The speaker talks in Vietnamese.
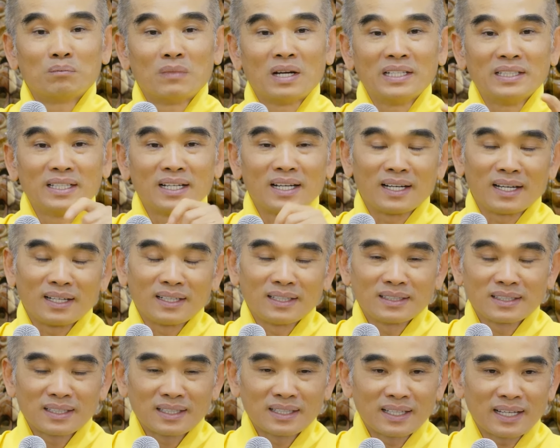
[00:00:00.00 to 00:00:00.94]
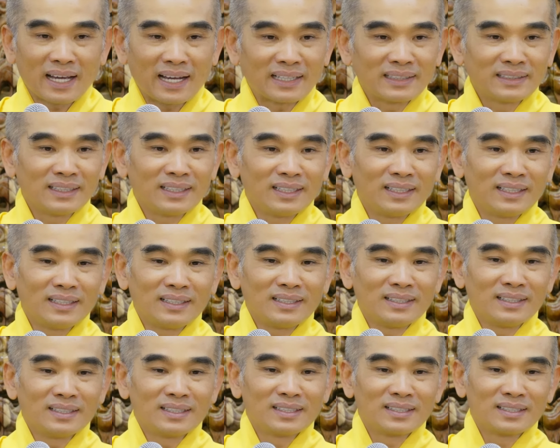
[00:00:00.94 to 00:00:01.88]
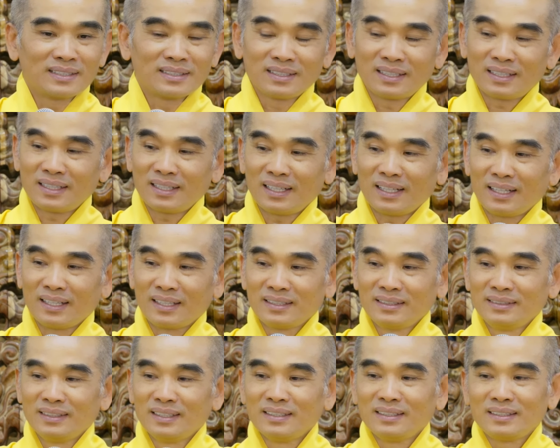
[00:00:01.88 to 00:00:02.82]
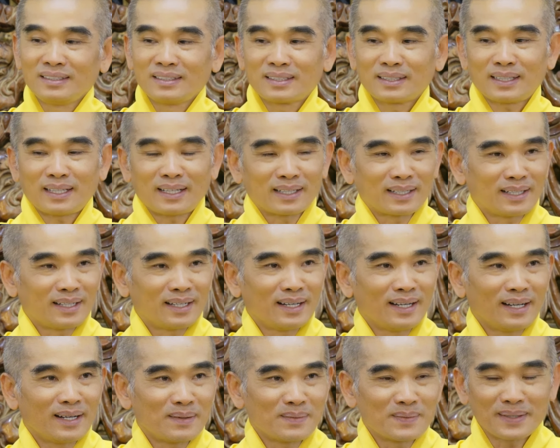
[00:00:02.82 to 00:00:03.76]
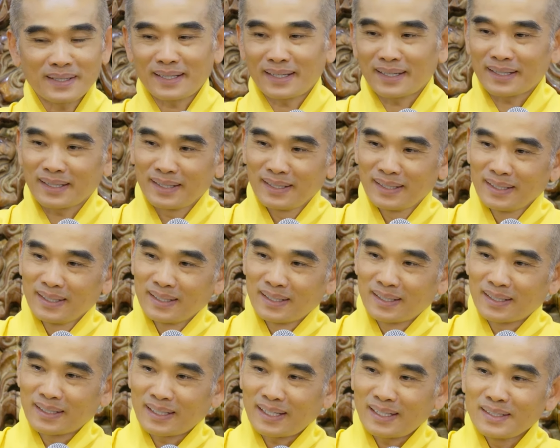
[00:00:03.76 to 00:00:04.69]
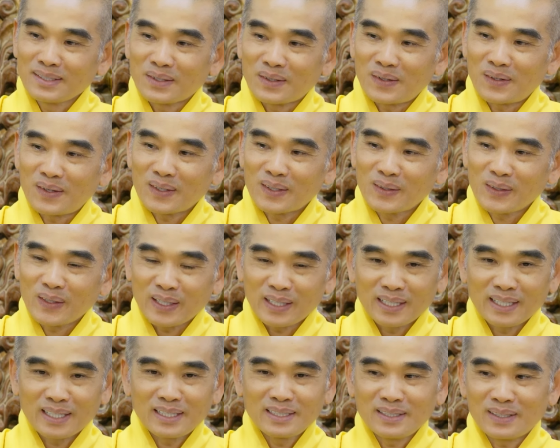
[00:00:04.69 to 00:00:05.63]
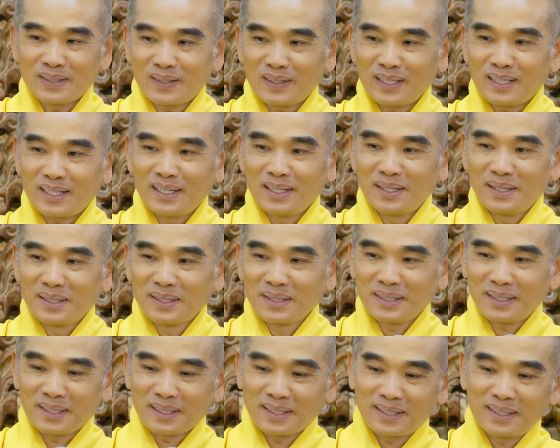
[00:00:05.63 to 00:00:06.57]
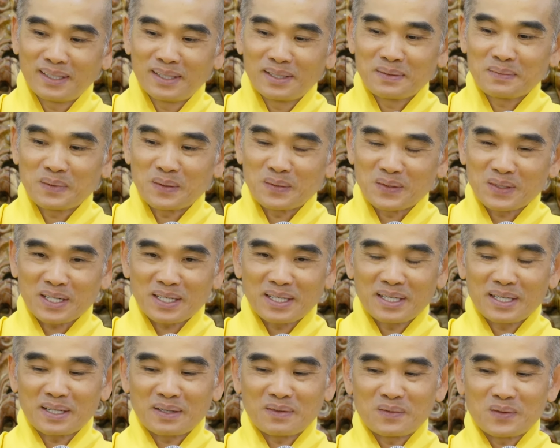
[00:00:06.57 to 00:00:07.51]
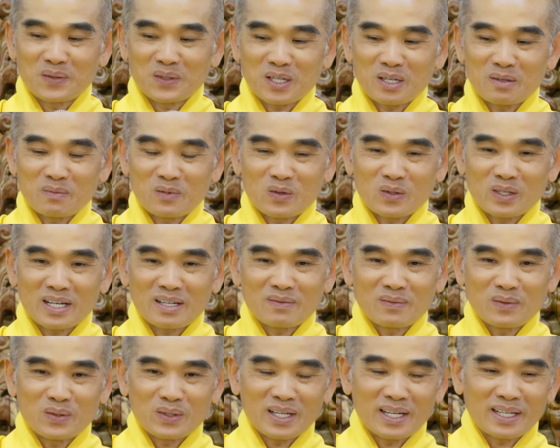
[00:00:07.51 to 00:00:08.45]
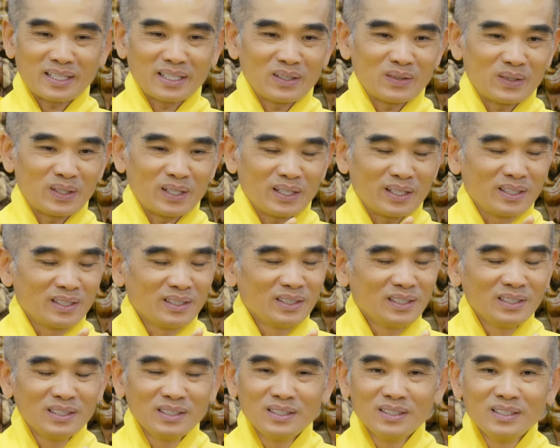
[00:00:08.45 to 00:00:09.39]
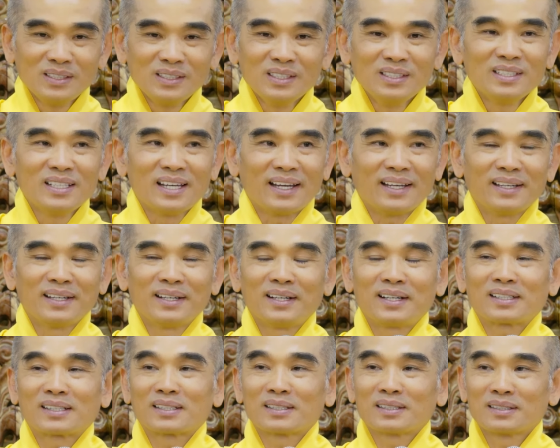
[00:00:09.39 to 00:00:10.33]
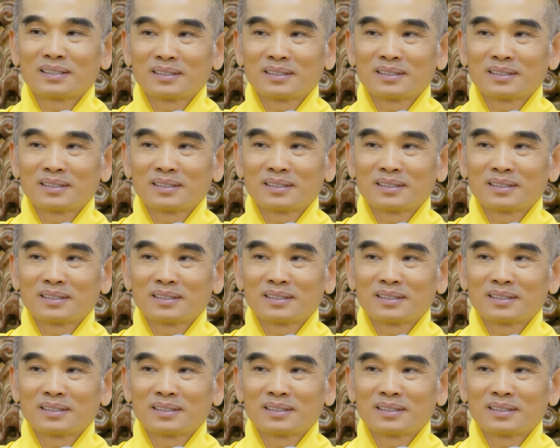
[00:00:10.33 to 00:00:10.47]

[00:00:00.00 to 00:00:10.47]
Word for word: Bây giờ thằng gì nó hiện như cái thằng đó, không khác. Thằng lá nhỏ nó hiện lá nhỏ, lá lớn hiện lá lớn, màu xanh hiện màu xanh, màu trắng màu vàng đều hiện như vậy hết.